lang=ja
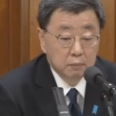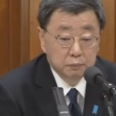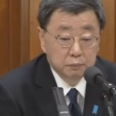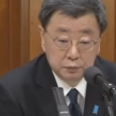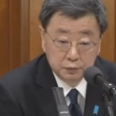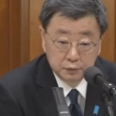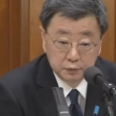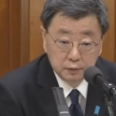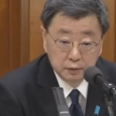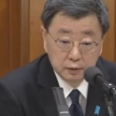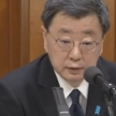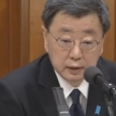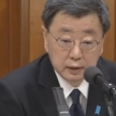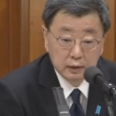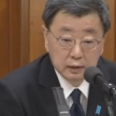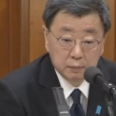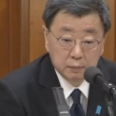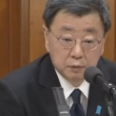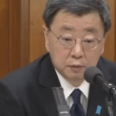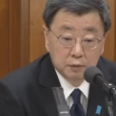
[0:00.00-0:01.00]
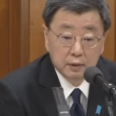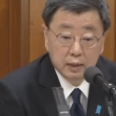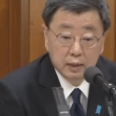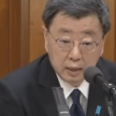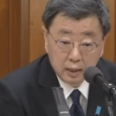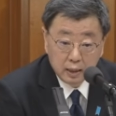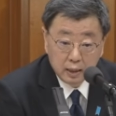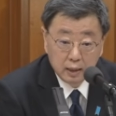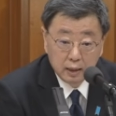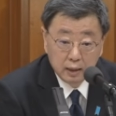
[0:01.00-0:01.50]
ー、その還
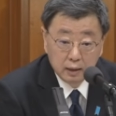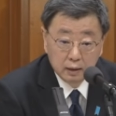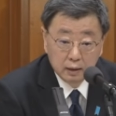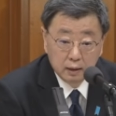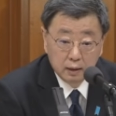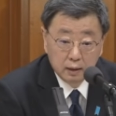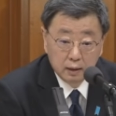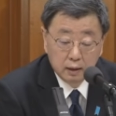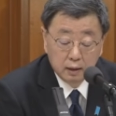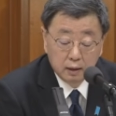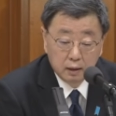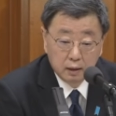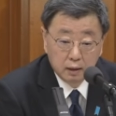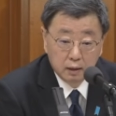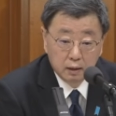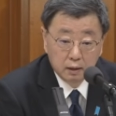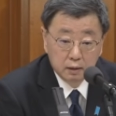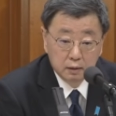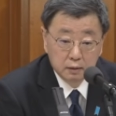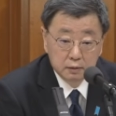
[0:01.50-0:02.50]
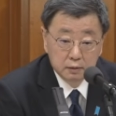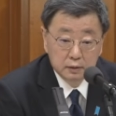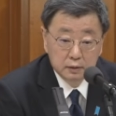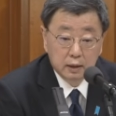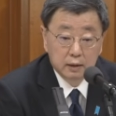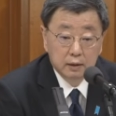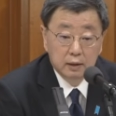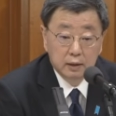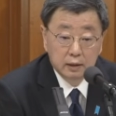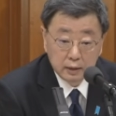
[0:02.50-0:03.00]
付されたものから
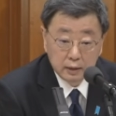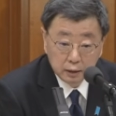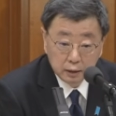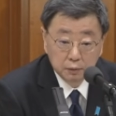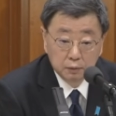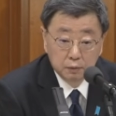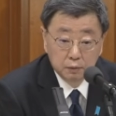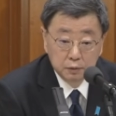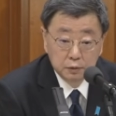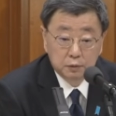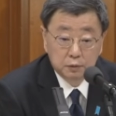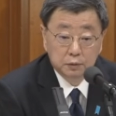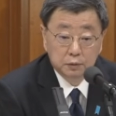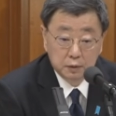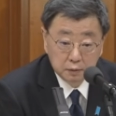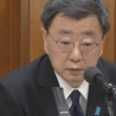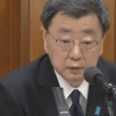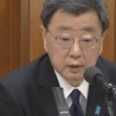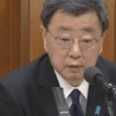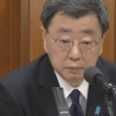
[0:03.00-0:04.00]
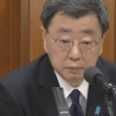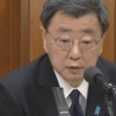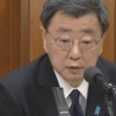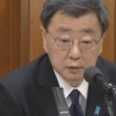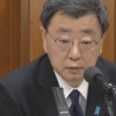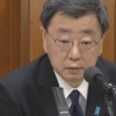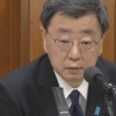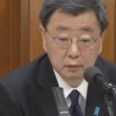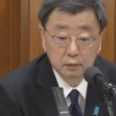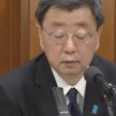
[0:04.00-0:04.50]
あ使っていたと
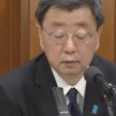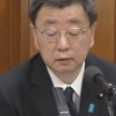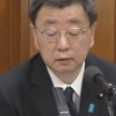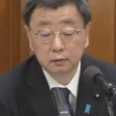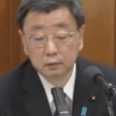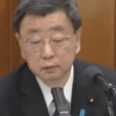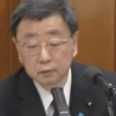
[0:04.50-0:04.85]
いうことでご